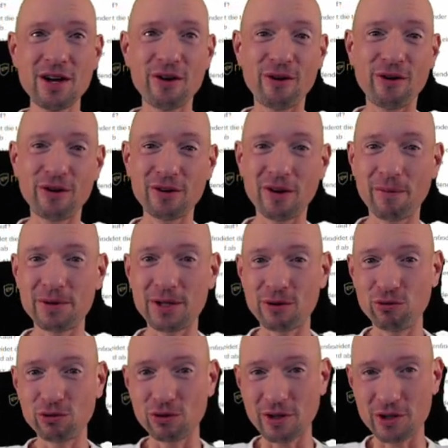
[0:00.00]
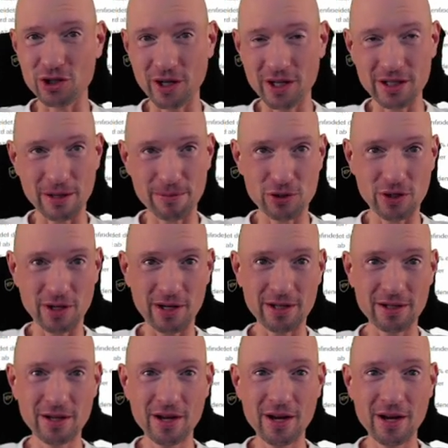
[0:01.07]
und ob die gut oder schlecht abschneiden.